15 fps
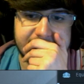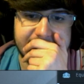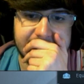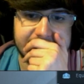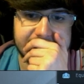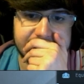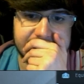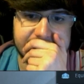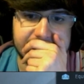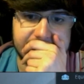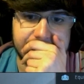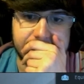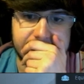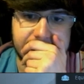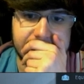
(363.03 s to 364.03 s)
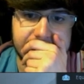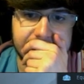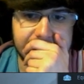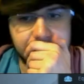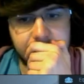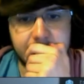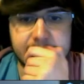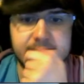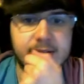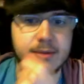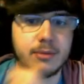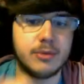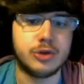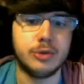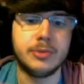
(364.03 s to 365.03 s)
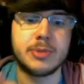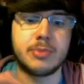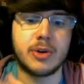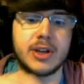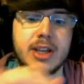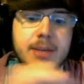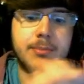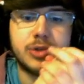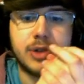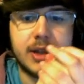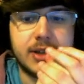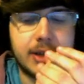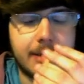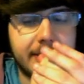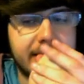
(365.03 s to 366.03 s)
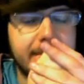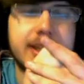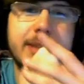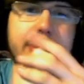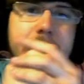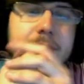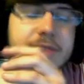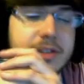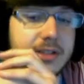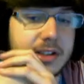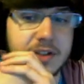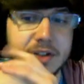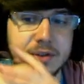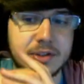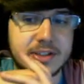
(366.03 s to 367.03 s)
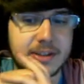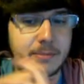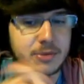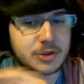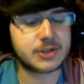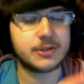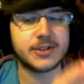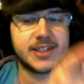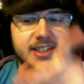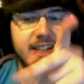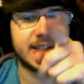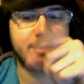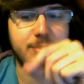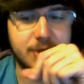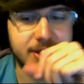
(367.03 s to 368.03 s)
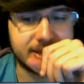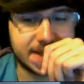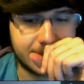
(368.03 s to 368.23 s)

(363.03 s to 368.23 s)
7, ok, tem aqui mais alguns chubos por aqui, pessoal. Estava aqui a ver tipo, as vossas classificações. Estamos todos com 7 pontos,